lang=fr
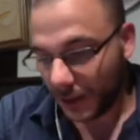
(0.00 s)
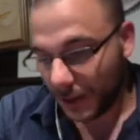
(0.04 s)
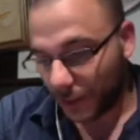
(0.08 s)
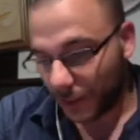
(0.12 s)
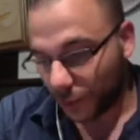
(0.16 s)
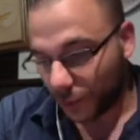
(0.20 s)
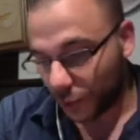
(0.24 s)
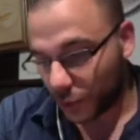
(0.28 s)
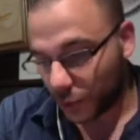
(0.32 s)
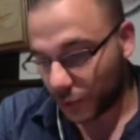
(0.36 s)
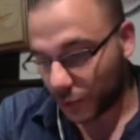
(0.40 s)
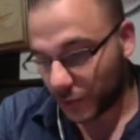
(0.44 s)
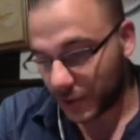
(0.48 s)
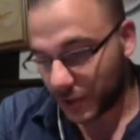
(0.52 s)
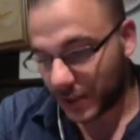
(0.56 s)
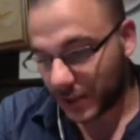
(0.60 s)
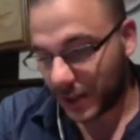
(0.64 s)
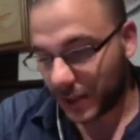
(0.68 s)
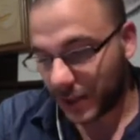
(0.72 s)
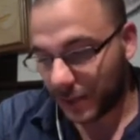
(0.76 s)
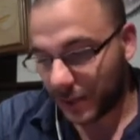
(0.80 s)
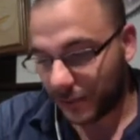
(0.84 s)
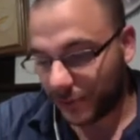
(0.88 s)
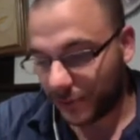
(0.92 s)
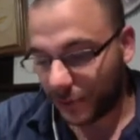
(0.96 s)
Donc je pense
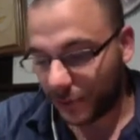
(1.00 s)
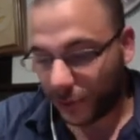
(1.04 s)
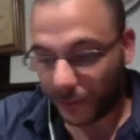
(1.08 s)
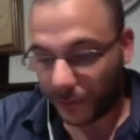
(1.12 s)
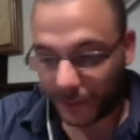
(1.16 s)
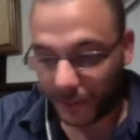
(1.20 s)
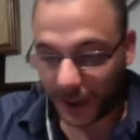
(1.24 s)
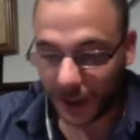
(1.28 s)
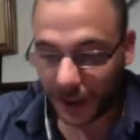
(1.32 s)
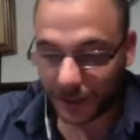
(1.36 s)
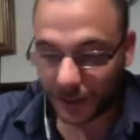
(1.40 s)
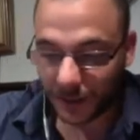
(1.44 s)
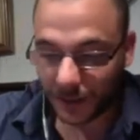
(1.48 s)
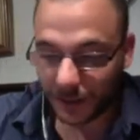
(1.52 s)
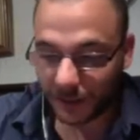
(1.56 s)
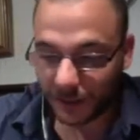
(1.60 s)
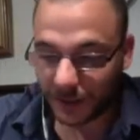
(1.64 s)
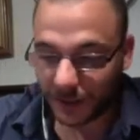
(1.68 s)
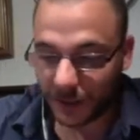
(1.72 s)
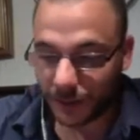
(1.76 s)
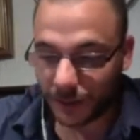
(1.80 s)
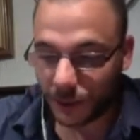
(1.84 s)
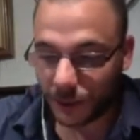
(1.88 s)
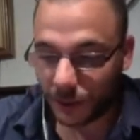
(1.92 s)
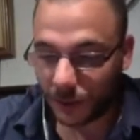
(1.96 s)
qu'avant, on partait
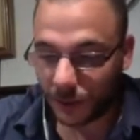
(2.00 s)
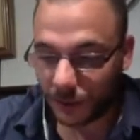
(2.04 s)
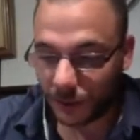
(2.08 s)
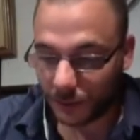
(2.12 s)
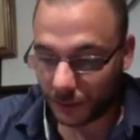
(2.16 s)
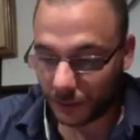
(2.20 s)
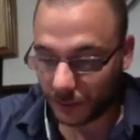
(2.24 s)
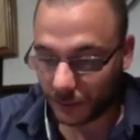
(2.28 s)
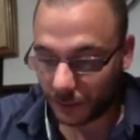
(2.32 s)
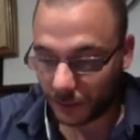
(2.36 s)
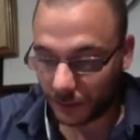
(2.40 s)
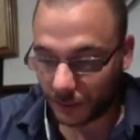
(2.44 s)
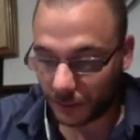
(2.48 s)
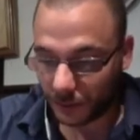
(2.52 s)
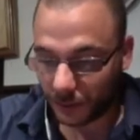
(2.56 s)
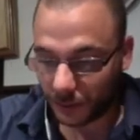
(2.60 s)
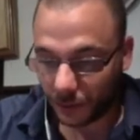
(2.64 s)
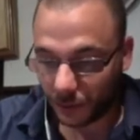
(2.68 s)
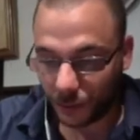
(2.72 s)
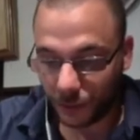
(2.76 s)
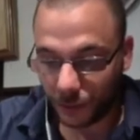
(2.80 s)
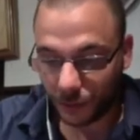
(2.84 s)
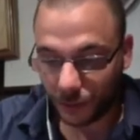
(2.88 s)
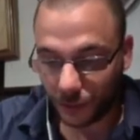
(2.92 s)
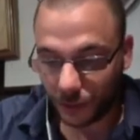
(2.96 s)
vraiment euh, dans le
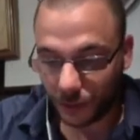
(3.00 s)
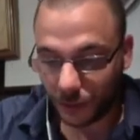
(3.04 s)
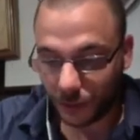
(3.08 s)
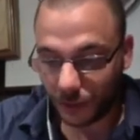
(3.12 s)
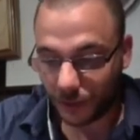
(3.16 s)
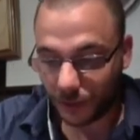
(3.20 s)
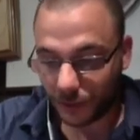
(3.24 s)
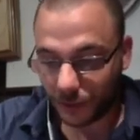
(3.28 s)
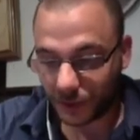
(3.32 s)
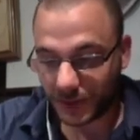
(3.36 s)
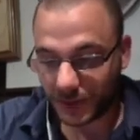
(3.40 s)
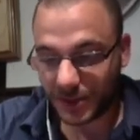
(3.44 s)
bunker en se